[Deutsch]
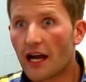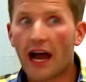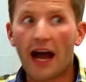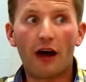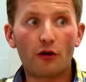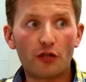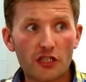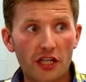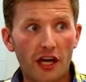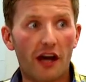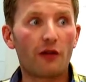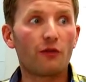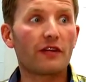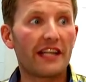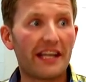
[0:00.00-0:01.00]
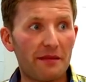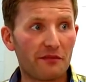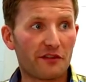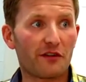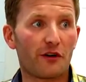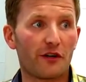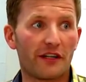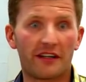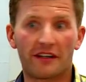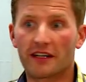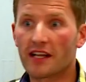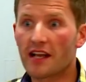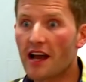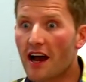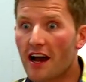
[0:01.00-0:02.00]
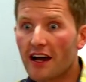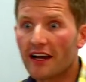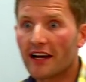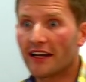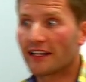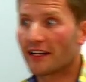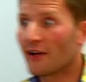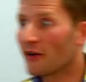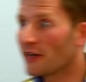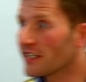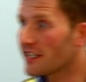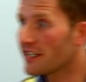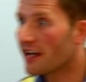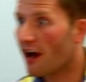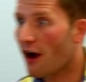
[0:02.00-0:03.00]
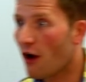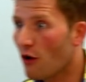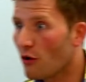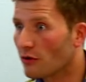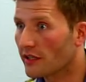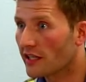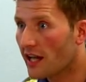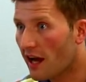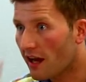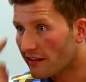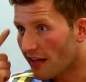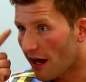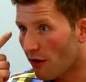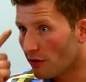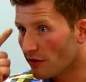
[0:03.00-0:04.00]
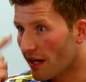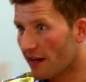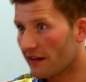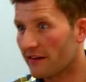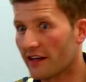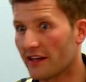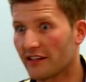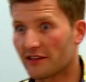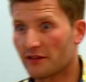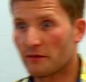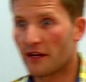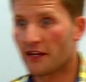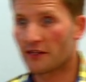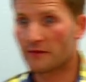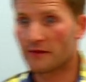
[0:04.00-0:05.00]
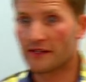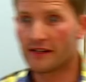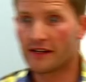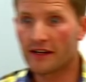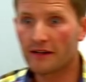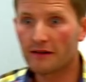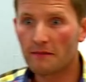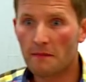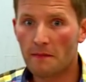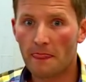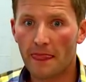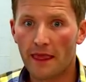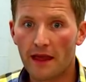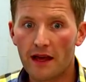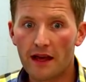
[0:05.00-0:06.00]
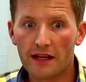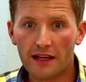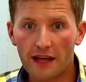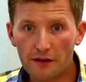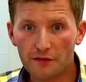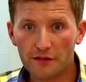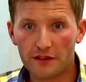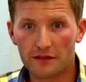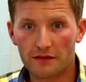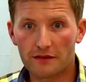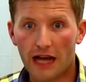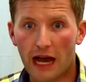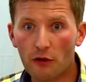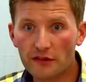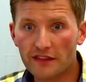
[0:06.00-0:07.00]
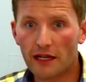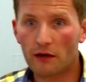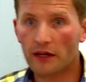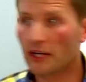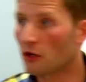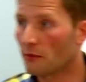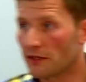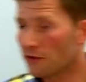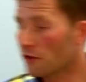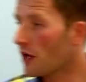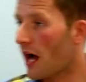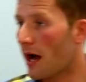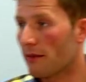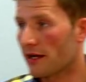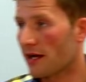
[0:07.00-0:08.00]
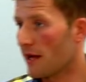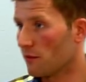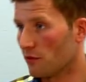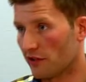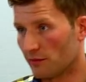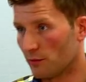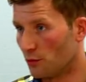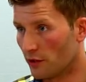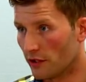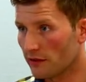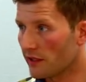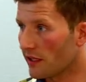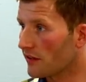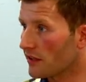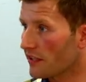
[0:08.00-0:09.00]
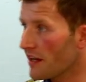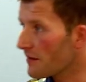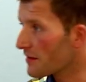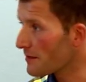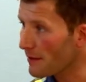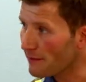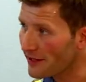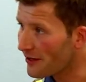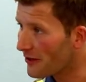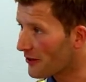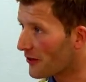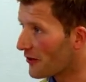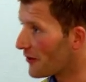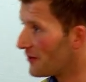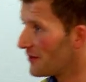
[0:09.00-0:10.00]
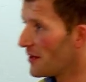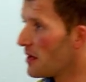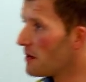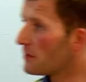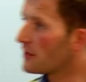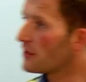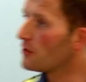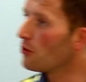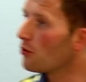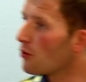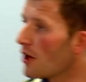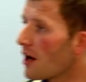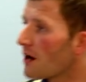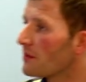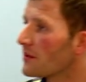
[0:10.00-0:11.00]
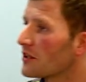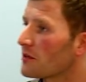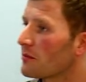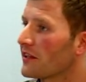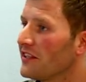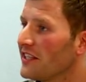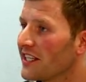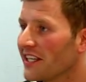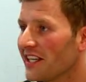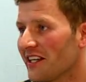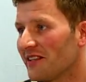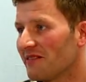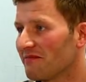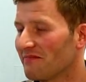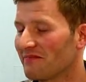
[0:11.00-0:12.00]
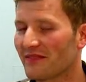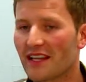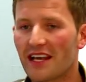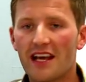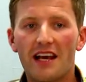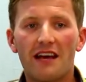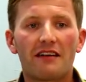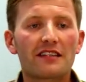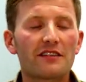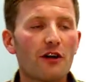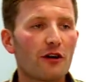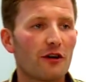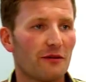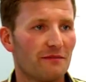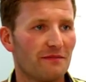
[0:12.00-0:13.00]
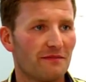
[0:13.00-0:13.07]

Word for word: Ausstrahlung, Lebensfreude, Klarheit, leuchtende Augen, klares Augeneiweiß zum Beispiel, ja? Kraft, Ausdauer, der kommt nicht von der Arbeit heim und ist müde. Der sagt, hey, was machen wir denn heute noch? Ein bisschen Yoga, ein bisschen spazieren gehen. Was noch?